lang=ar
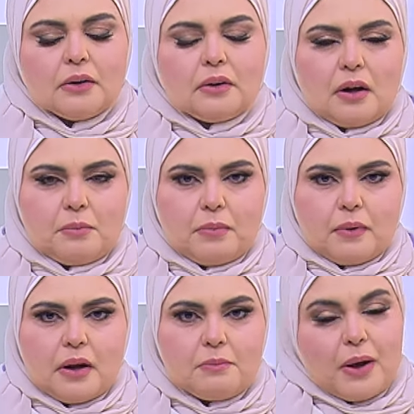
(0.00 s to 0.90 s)
طيب
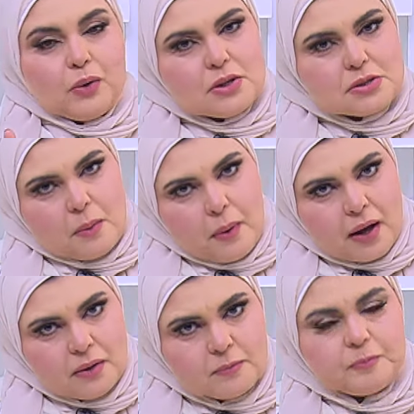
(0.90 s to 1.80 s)
المايونيز طبعا
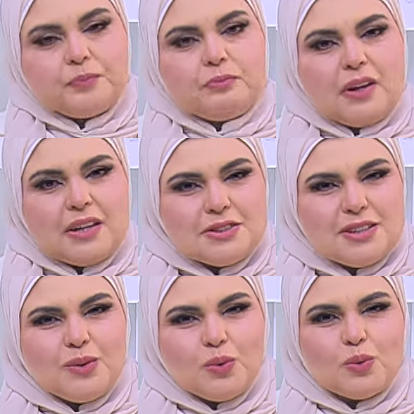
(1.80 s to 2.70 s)

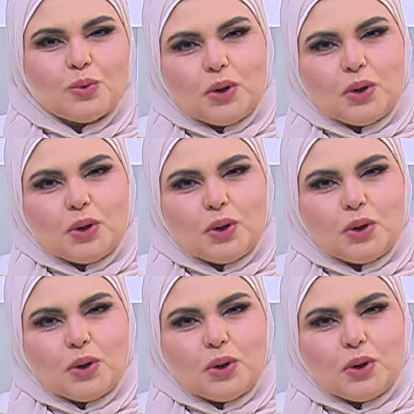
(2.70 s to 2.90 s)
بيديله